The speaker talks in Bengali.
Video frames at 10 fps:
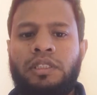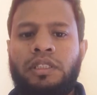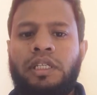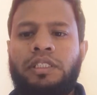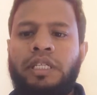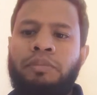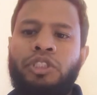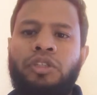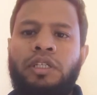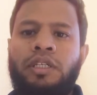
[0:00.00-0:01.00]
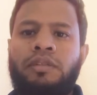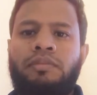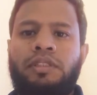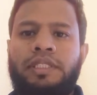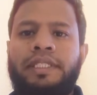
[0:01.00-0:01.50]
তাই সে বিষয়ে
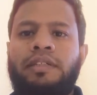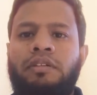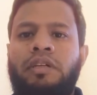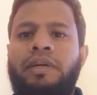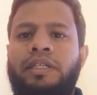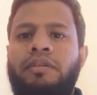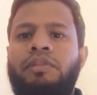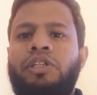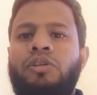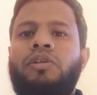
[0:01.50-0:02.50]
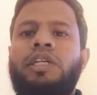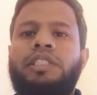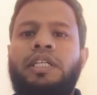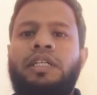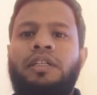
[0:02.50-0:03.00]
চিন্তা করলাম একটা ভিডিও করা
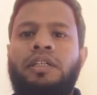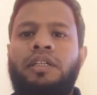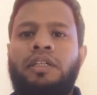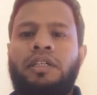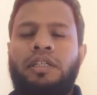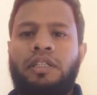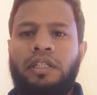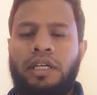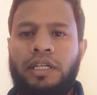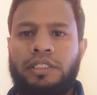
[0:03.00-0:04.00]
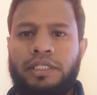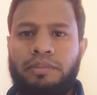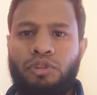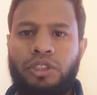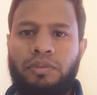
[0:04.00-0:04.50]
যায় তাই আজকে
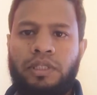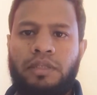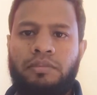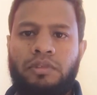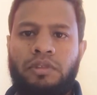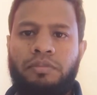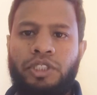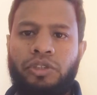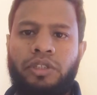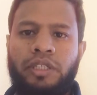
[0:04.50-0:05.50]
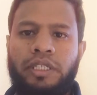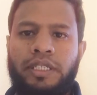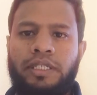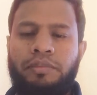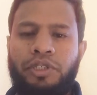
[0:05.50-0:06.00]
বসে পড়লাম ওই বিষয়টা নিয়ে
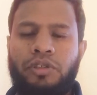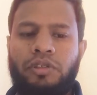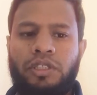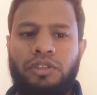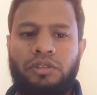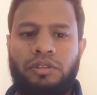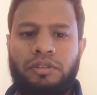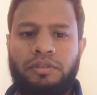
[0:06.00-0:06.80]
একটা ভিডিও করার জন্য